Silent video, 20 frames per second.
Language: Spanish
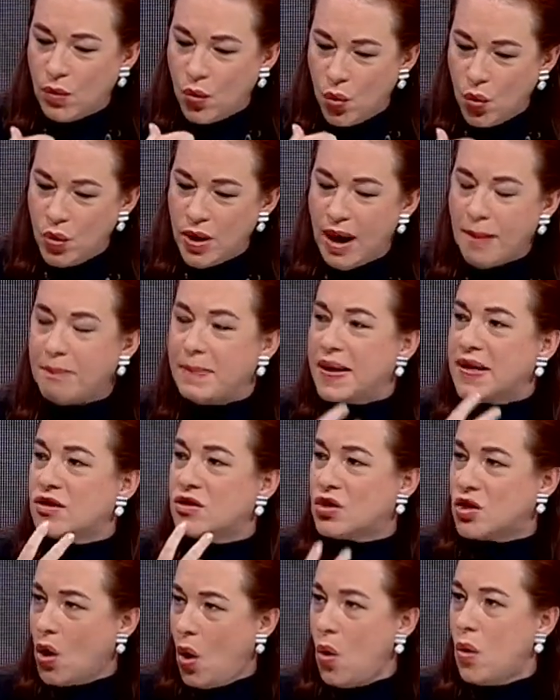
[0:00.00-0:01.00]
una
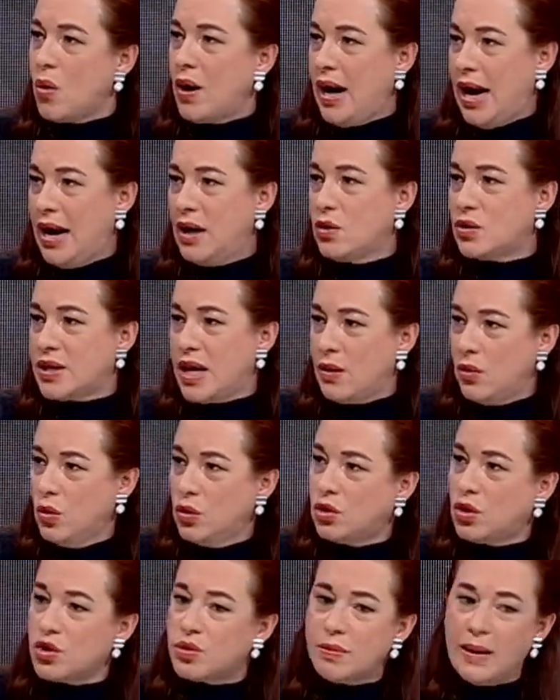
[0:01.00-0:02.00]
pensión a los
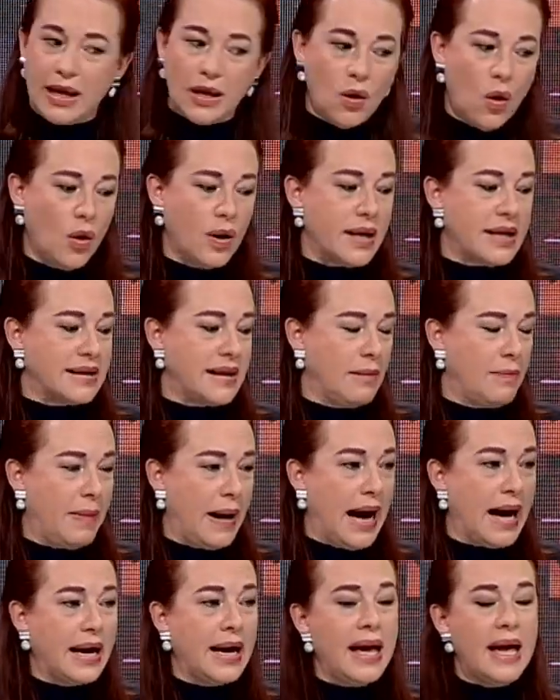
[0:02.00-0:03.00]
adultos mayores, el
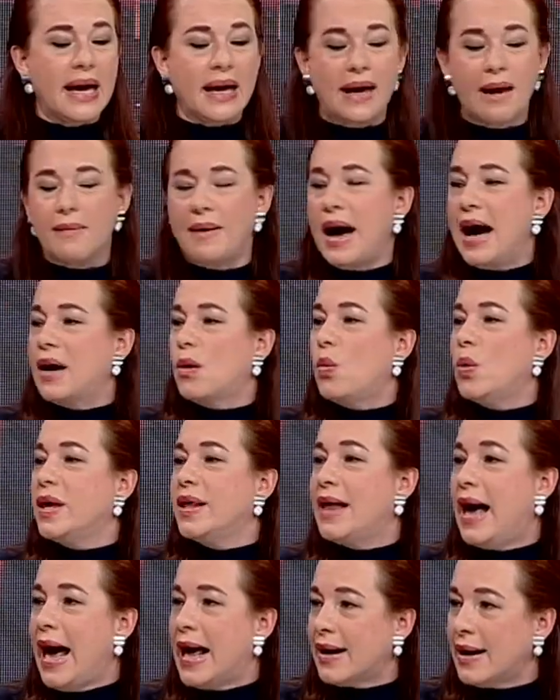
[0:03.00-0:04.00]
plan que va a
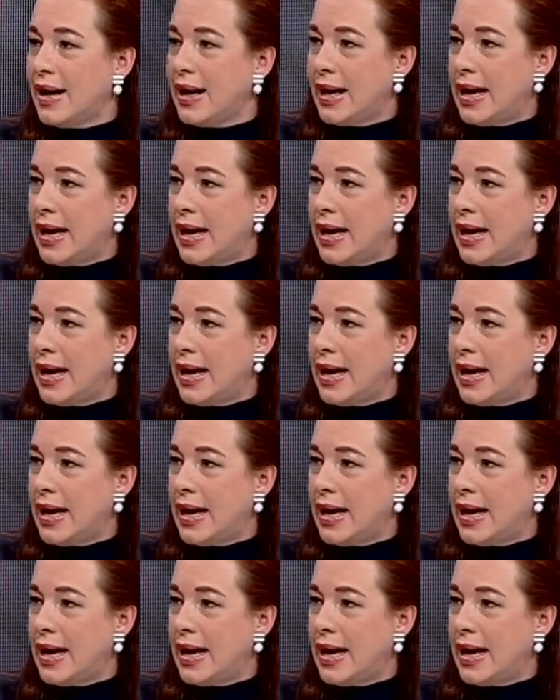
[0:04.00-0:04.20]
cuidar